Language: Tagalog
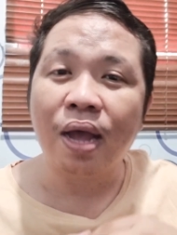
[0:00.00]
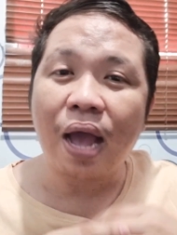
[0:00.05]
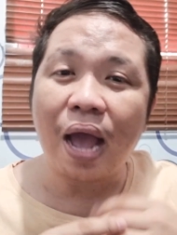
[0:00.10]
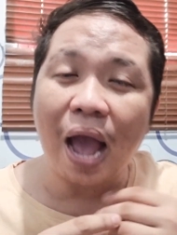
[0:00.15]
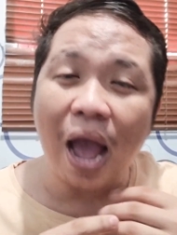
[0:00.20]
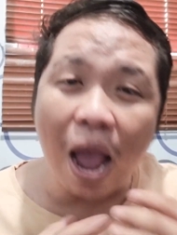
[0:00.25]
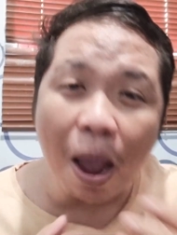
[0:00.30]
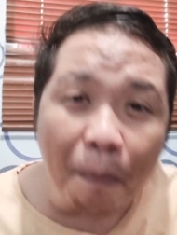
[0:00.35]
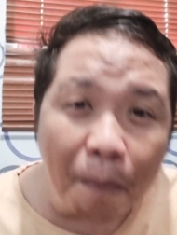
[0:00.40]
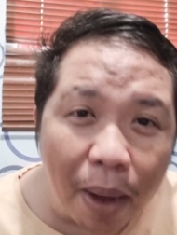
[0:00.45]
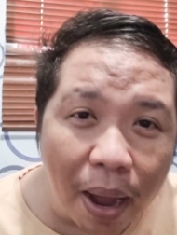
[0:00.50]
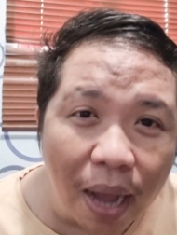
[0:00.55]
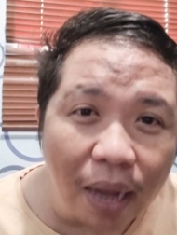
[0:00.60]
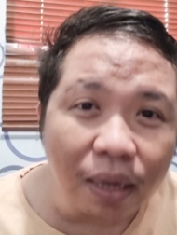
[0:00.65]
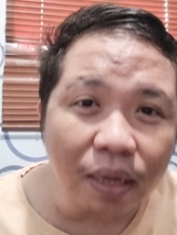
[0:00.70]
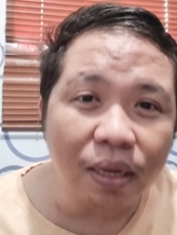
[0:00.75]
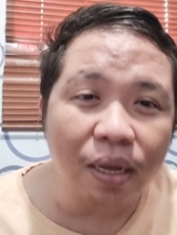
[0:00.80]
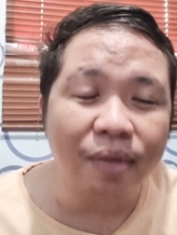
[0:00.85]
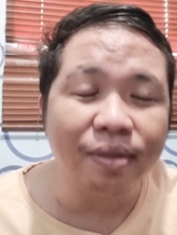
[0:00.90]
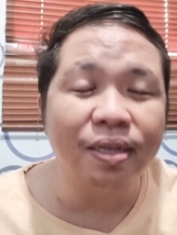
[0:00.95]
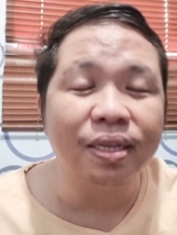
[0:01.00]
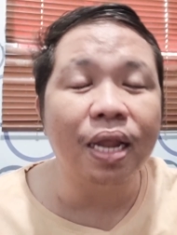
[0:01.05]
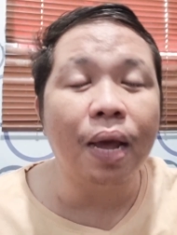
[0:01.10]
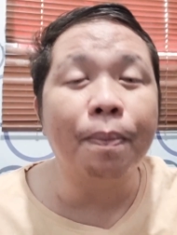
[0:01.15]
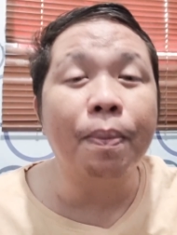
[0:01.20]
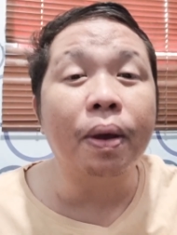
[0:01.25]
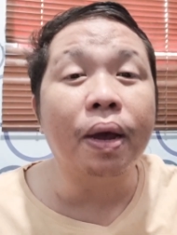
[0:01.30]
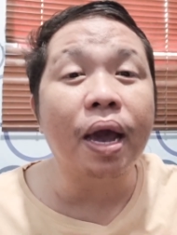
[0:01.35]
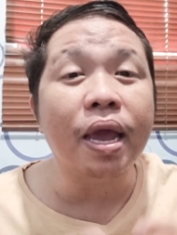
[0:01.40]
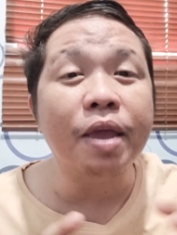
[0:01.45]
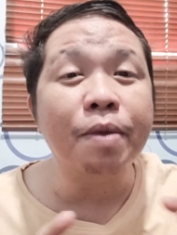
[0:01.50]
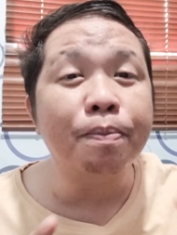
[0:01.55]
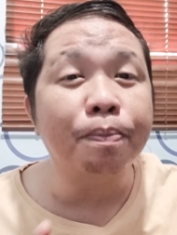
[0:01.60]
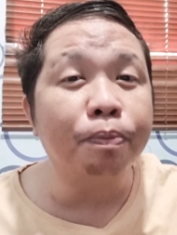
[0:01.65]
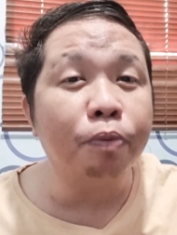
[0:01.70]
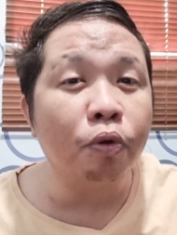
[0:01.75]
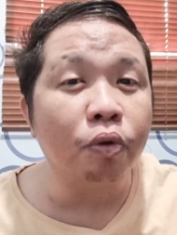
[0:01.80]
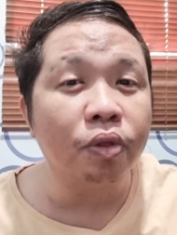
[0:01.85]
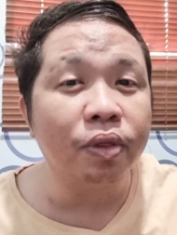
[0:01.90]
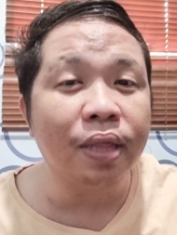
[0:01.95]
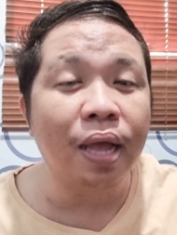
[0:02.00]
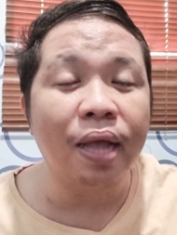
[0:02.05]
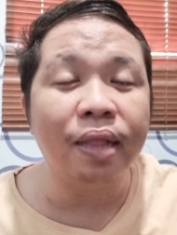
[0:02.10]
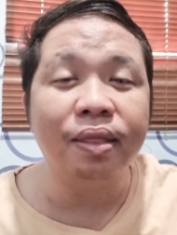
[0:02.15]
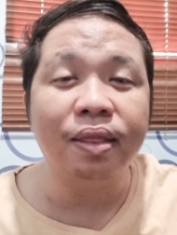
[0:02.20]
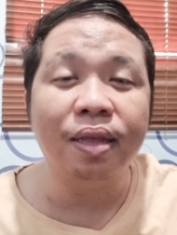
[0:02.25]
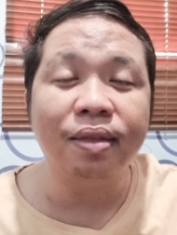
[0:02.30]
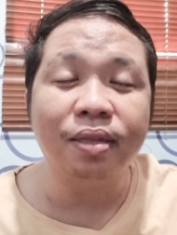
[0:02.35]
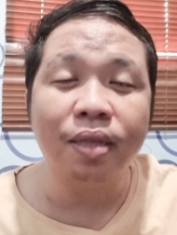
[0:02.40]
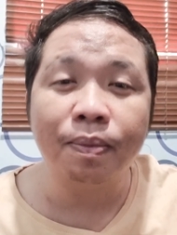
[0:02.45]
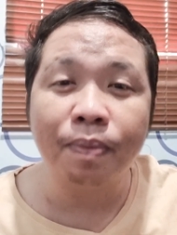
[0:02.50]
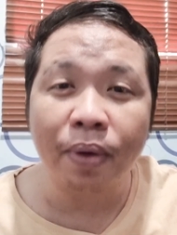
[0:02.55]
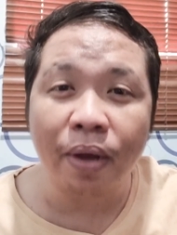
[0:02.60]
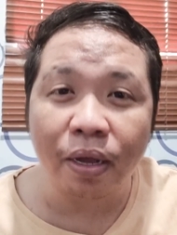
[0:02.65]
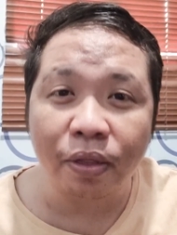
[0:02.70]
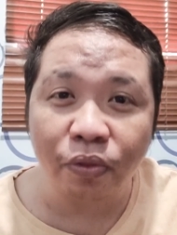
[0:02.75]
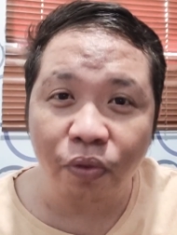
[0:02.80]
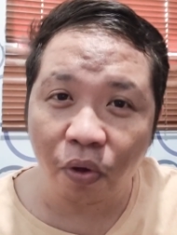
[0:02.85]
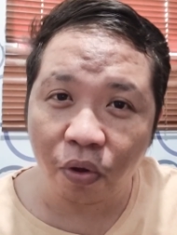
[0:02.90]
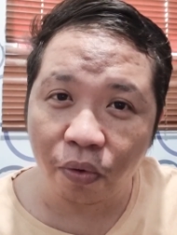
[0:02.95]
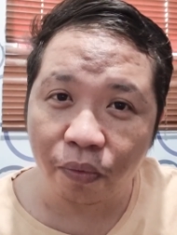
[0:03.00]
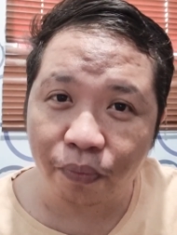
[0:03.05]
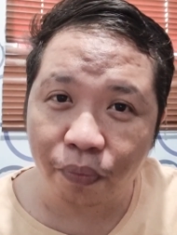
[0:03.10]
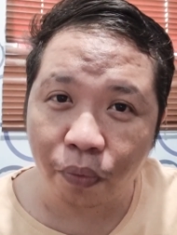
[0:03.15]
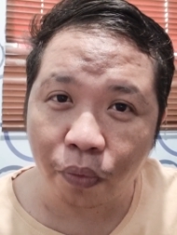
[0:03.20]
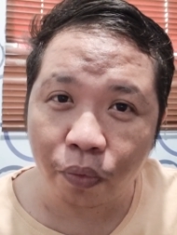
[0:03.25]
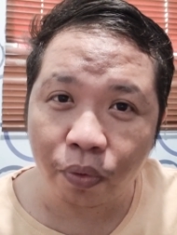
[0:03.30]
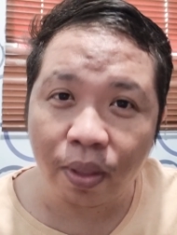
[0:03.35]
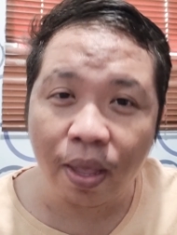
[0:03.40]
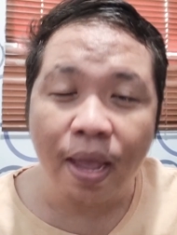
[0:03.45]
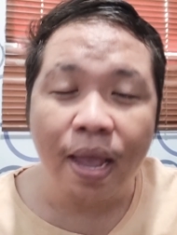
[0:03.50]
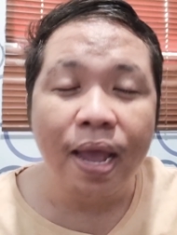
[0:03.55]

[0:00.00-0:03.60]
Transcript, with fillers: amag kasi napaka-importante sa mga dog food